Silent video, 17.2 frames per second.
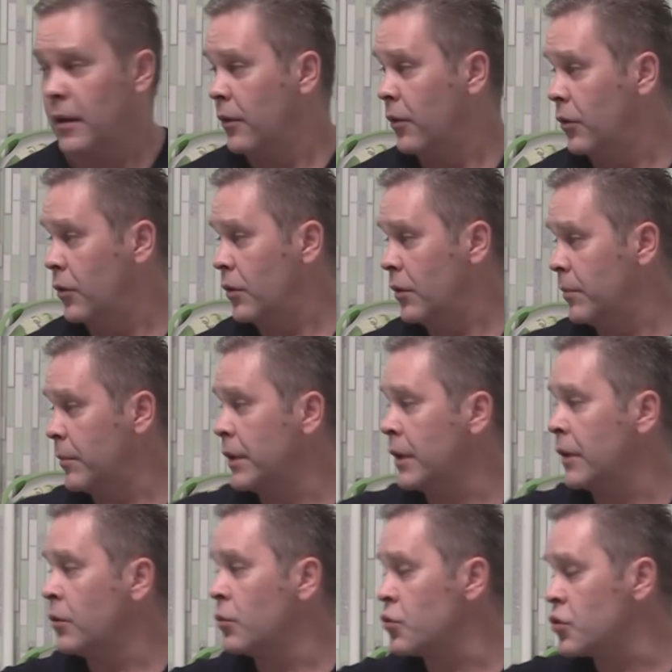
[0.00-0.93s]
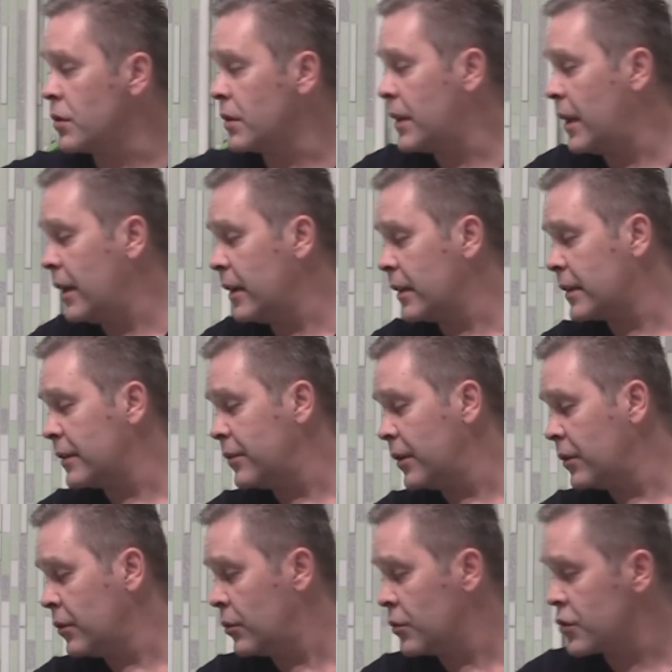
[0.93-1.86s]
Но мне нужен для
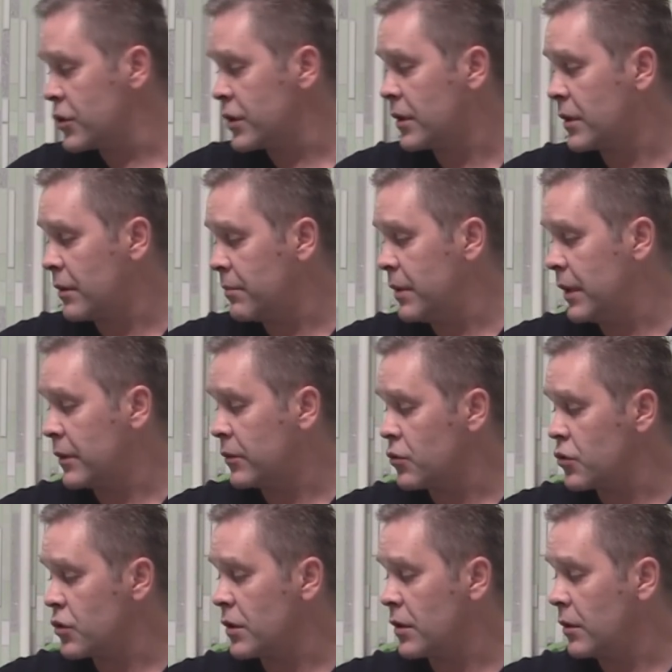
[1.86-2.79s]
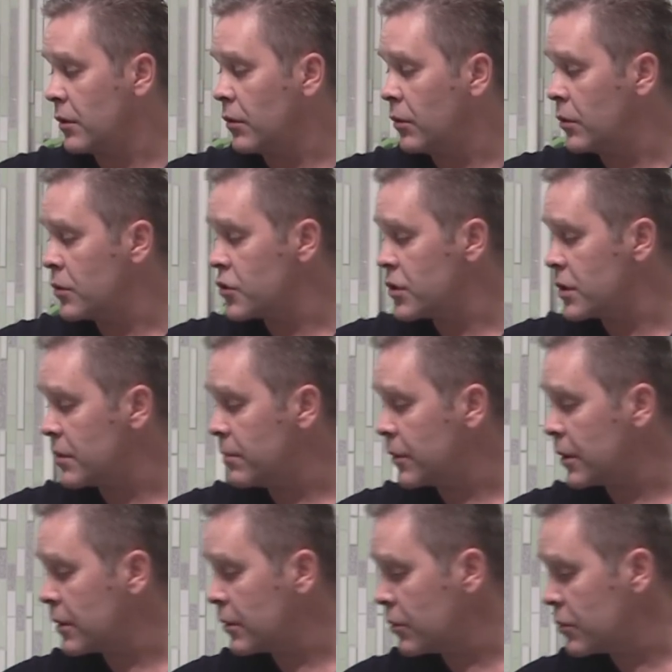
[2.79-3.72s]
этого ножик, ребятушки, ножик
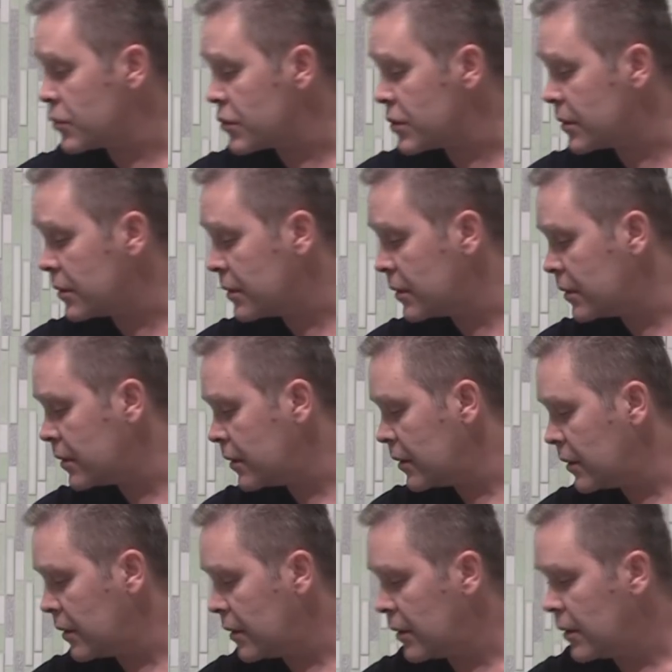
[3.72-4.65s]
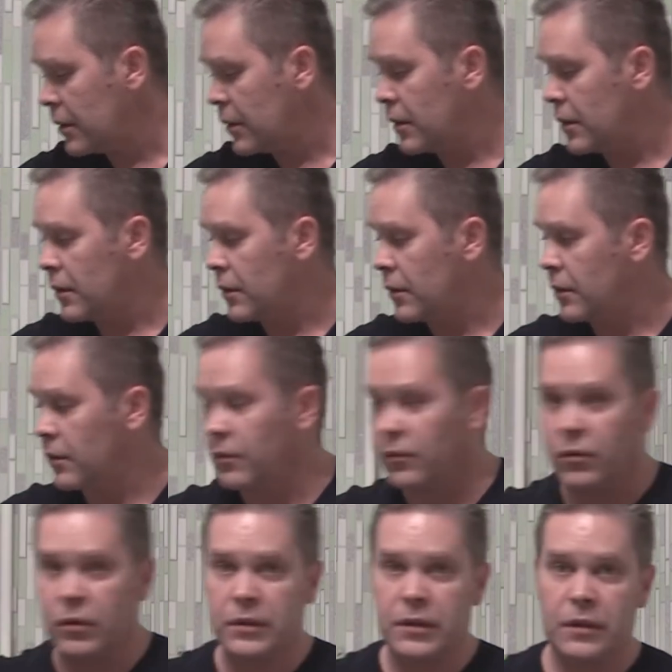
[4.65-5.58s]
мне нужен.
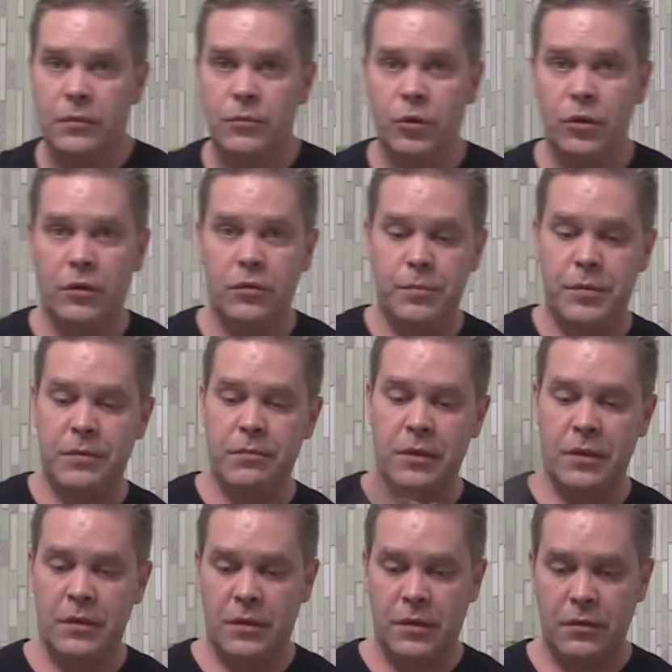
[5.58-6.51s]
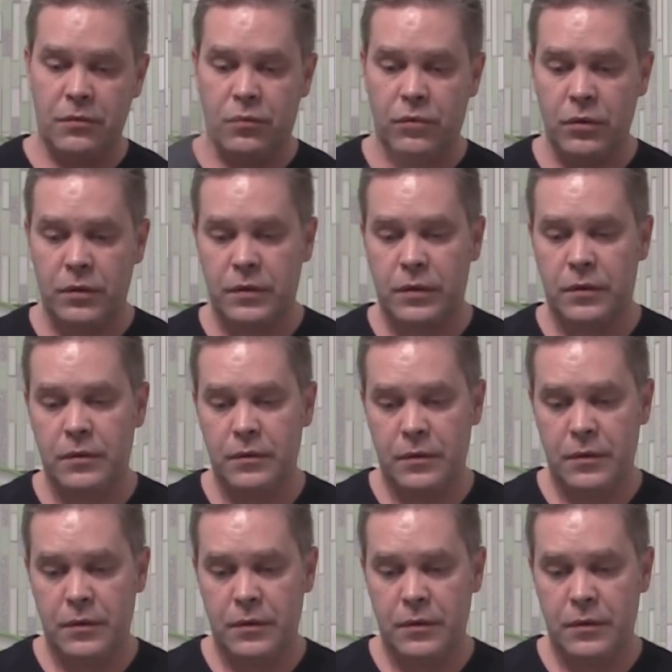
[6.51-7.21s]
Вот он мой любименький, вот.